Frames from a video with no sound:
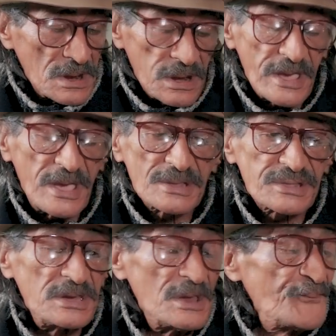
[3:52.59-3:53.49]
الله
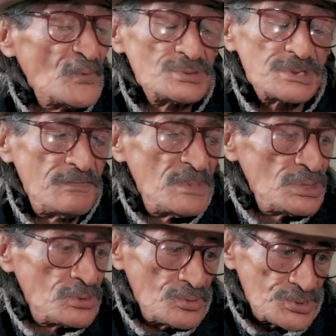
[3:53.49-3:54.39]
يعطينا في وجه ما
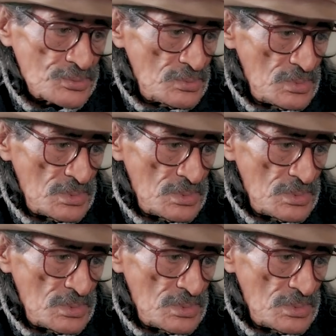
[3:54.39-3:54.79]
ندوزو